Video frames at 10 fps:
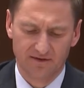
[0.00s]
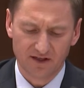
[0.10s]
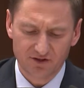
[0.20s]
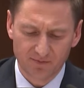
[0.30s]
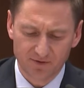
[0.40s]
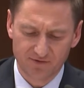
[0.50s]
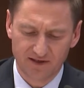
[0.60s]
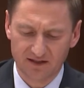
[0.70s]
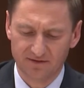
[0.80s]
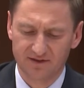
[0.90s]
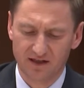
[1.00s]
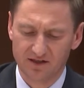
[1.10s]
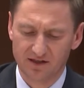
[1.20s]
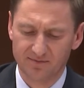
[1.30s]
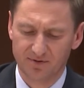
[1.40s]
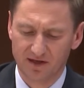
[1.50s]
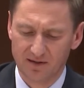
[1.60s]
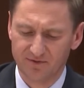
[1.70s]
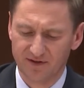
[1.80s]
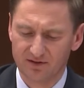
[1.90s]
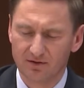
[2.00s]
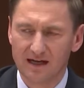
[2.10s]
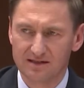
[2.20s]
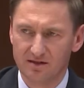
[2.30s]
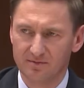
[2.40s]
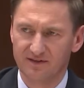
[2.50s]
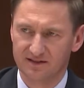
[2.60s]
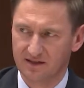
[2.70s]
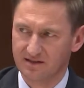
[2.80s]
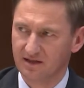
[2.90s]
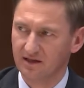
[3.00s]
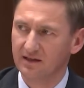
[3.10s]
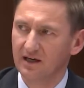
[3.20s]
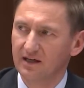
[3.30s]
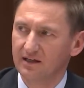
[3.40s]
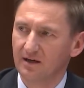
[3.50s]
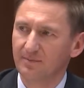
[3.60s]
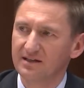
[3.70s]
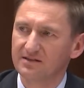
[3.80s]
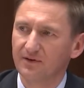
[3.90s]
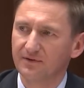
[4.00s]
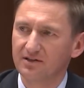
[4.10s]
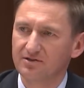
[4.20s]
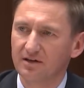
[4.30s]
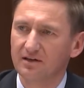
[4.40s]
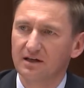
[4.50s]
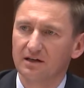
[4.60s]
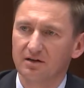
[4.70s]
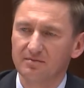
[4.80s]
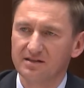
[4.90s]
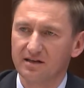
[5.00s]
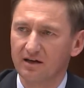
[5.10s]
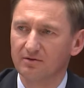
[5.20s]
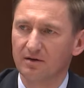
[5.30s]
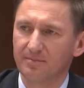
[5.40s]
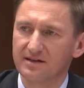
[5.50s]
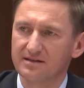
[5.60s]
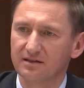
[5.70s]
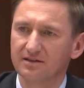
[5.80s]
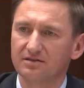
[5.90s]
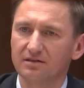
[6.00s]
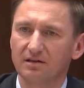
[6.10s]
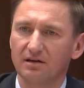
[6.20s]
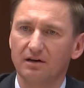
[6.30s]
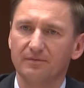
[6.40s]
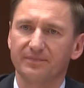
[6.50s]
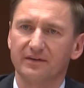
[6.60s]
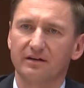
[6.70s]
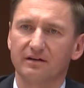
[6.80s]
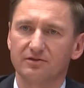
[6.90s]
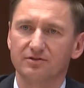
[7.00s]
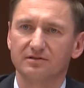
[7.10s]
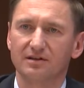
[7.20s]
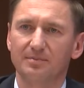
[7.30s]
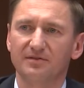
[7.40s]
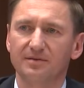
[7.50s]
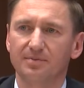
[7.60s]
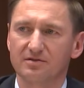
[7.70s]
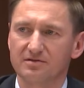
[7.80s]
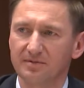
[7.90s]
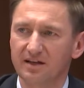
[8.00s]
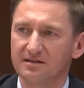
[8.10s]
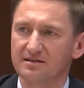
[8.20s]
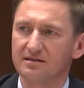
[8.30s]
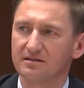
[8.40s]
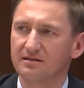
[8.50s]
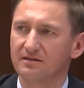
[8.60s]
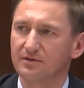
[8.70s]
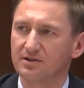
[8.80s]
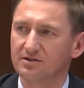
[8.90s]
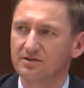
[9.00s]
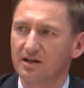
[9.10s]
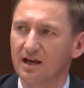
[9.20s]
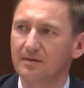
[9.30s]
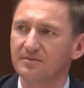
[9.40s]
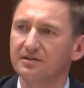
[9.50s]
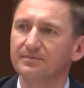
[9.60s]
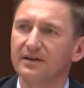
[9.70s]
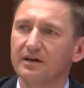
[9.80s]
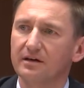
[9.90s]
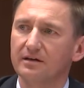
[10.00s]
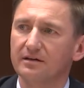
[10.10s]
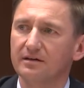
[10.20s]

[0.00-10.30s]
Wreszcie po czwarte, wdrażanie programów edukacji obywatelskiej. Jak Państwo wiecie, Komisja Europejska nie tylko e, osiągnęła pewne porozumienie z właścicielami, e,